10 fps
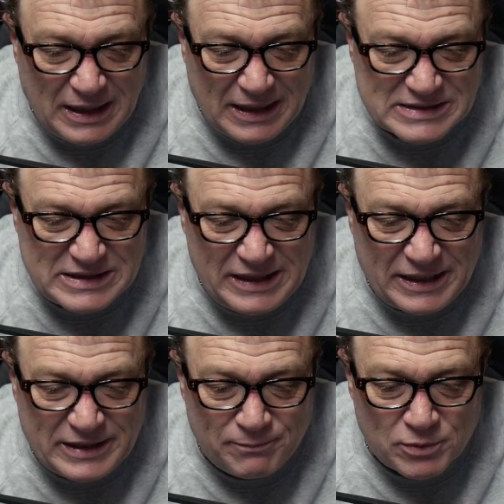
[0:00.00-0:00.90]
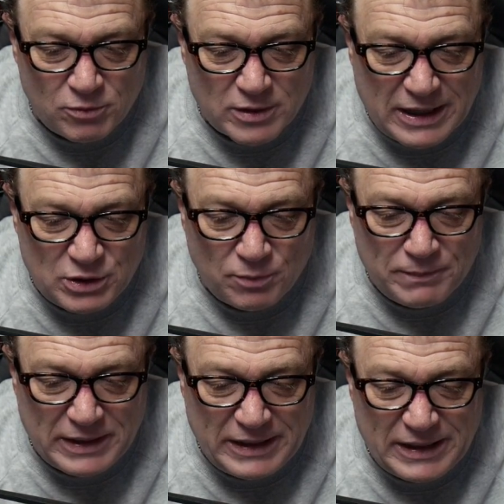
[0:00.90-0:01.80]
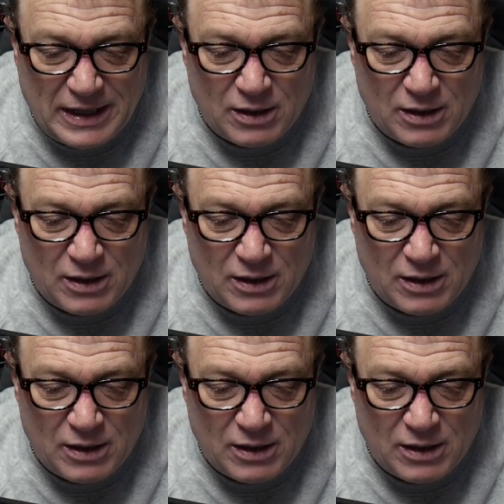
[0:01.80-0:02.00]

Así anda provocando Pereira